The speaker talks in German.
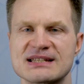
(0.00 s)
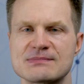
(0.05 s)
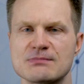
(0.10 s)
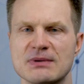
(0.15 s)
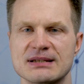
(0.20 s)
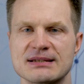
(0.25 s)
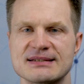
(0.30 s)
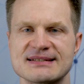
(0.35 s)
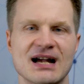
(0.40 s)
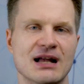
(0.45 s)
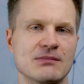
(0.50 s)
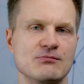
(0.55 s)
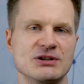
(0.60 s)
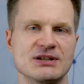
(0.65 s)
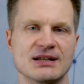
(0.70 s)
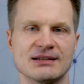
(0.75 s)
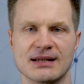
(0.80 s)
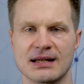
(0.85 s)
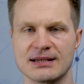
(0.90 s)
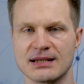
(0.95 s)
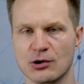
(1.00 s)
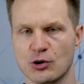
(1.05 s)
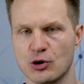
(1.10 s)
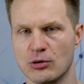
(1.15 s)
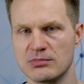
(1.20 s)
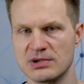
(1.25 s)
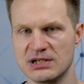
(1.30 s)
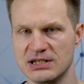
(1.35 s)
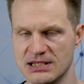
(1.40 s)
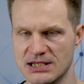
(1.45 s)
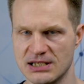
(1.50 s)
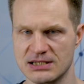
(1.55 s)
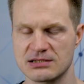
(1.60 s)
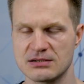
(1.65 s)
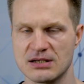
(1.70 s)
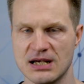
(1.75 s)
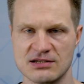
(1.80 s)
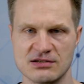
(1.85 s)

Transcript: dass man Sachen miteinander kombiniert.